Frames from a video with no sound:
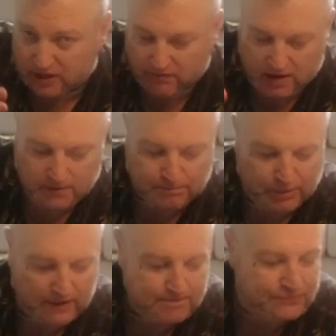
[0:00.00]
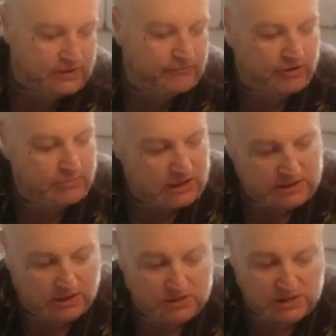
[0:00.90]
Ihr werdet blendend informiert
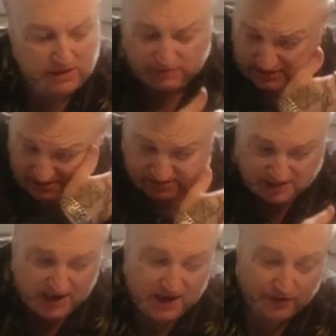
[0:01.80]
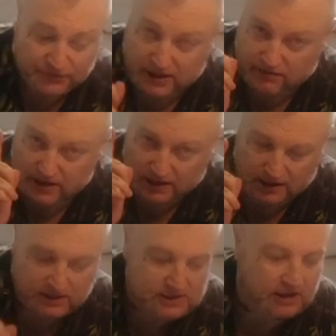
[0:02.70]
sein, also ihr wisst die
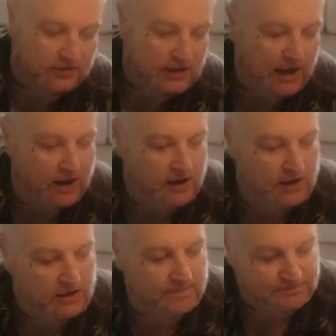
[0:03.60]
wirklichen Skandale.